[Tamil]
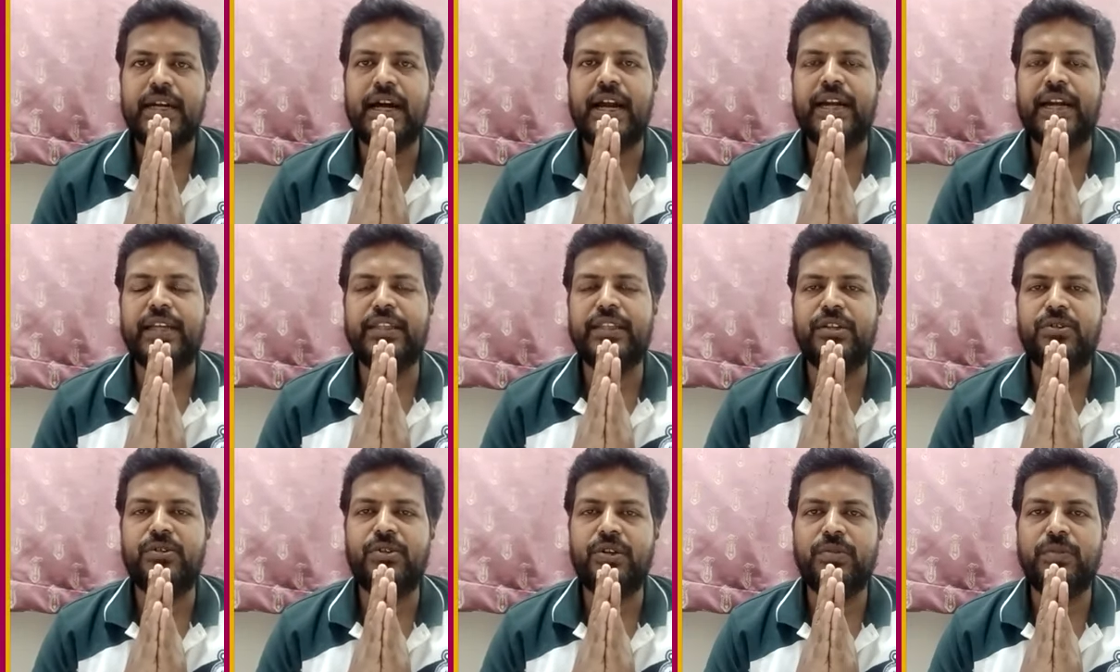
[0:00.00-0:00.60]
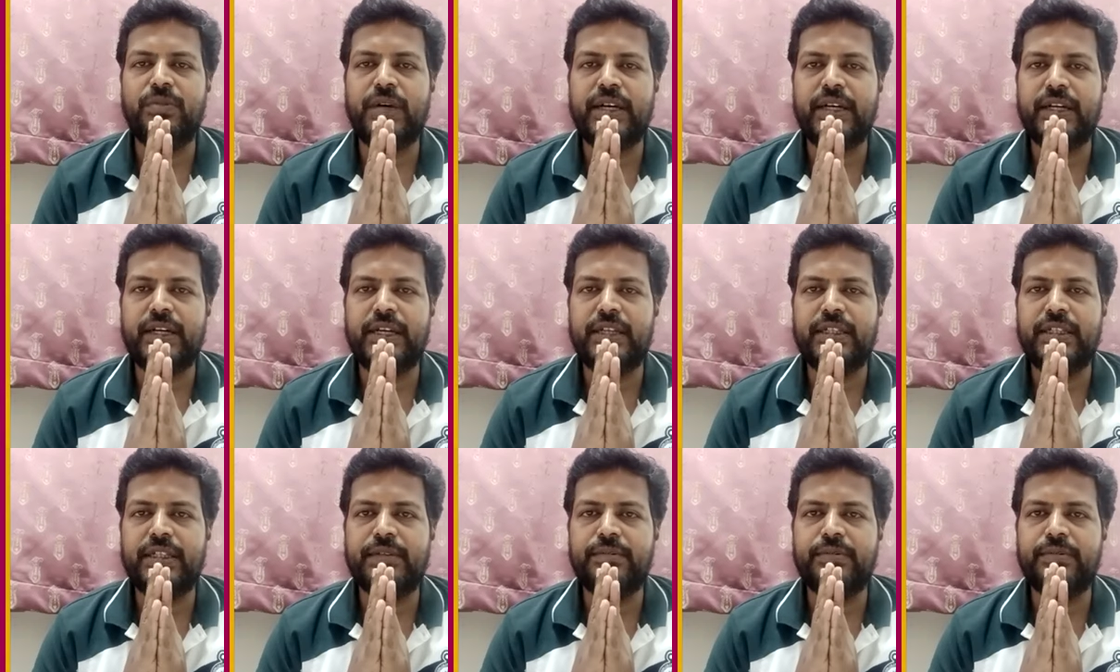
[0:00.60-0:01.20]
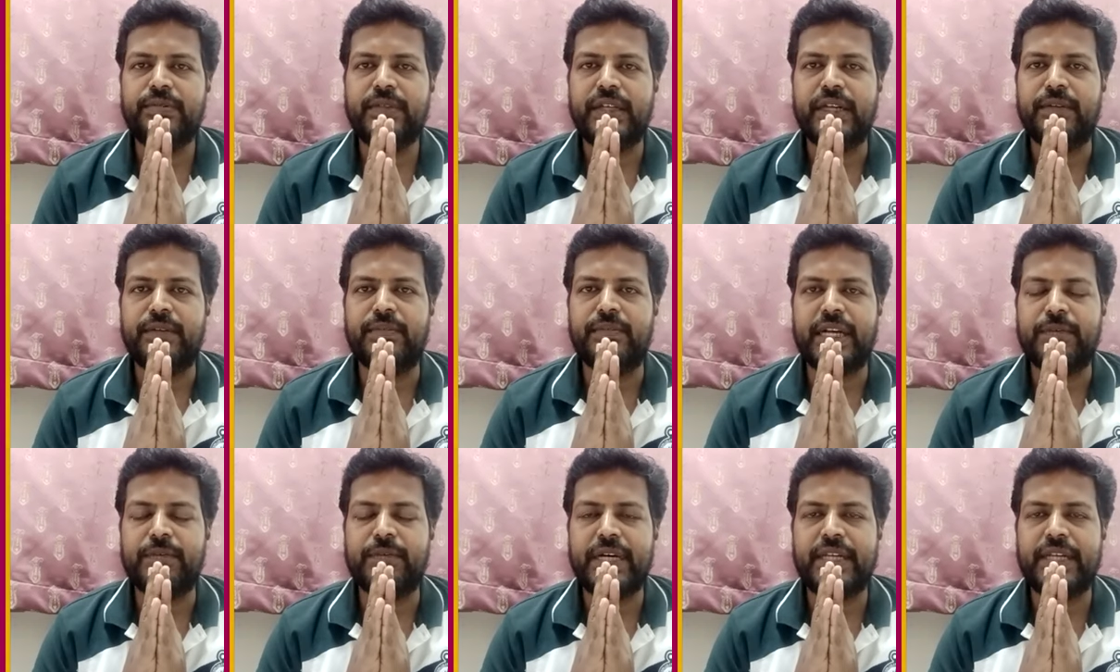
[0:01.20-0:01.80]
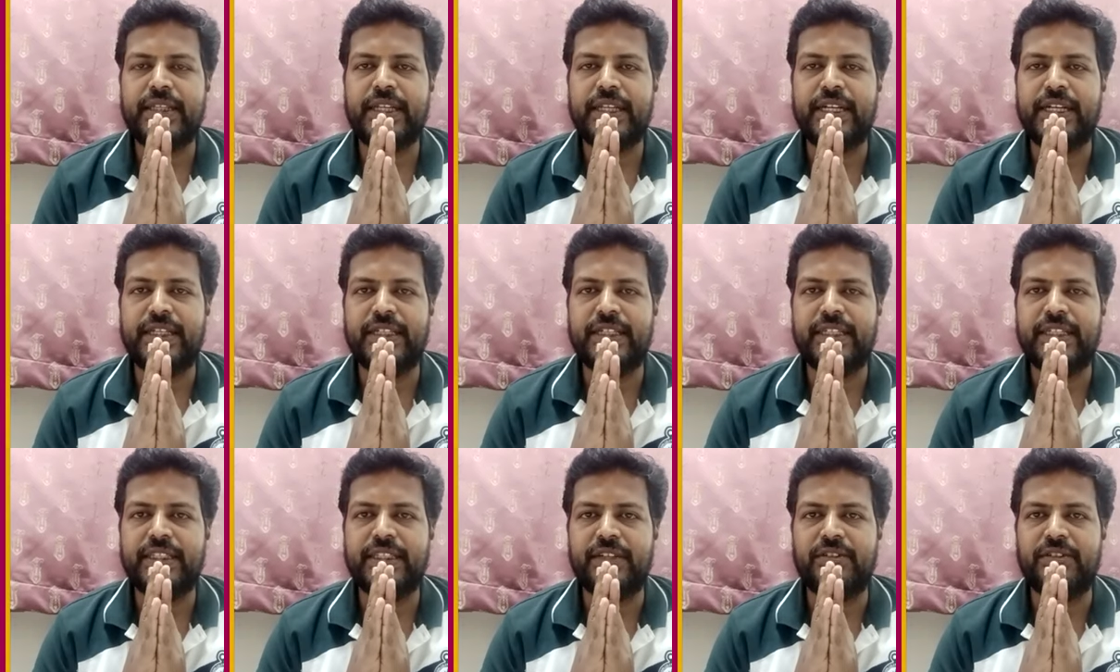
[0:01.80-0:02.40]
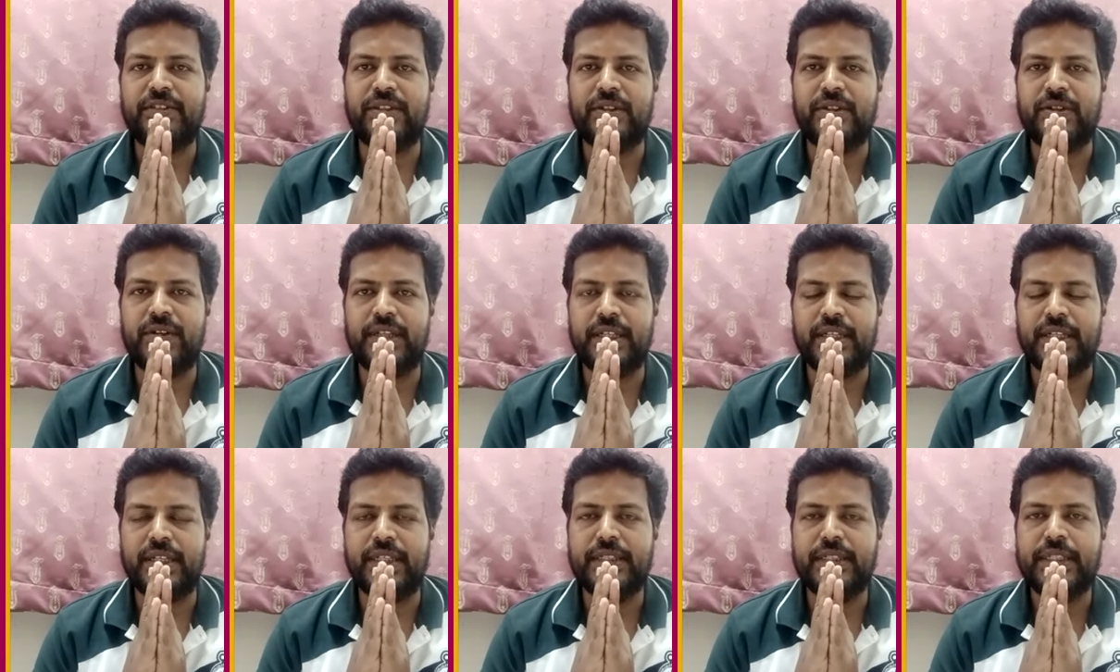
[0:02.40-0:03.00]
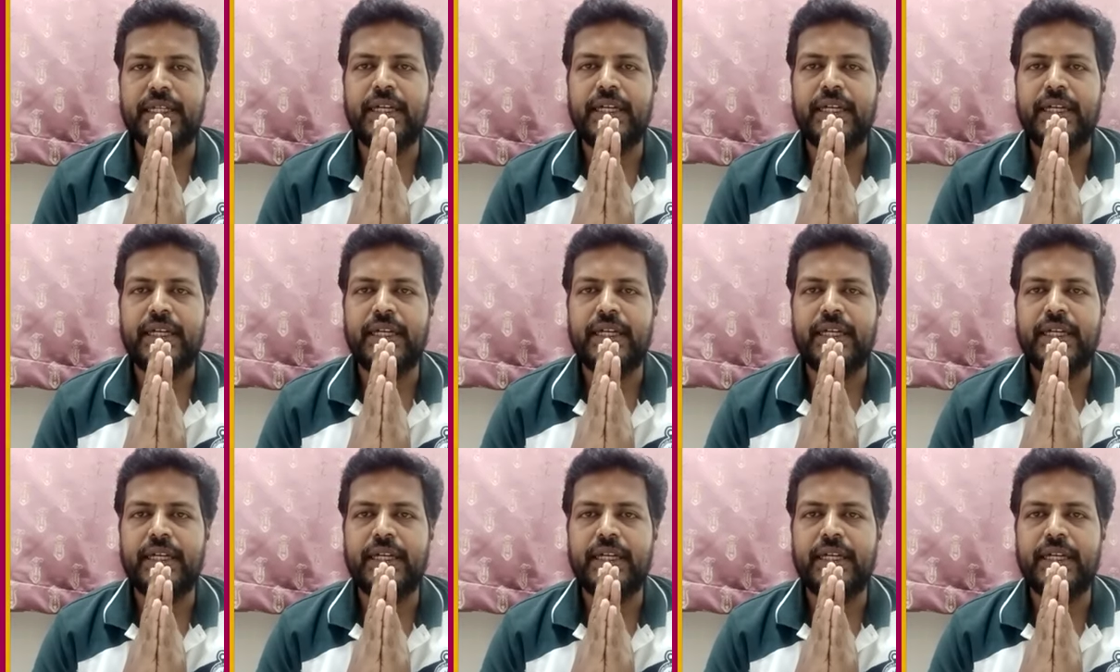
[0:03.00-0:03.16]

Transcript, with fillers: அனைத்து குருமார்களுக்கும் மனமார்ந்த நன்றியை தெரிவித்துக் கொள்கிறேன்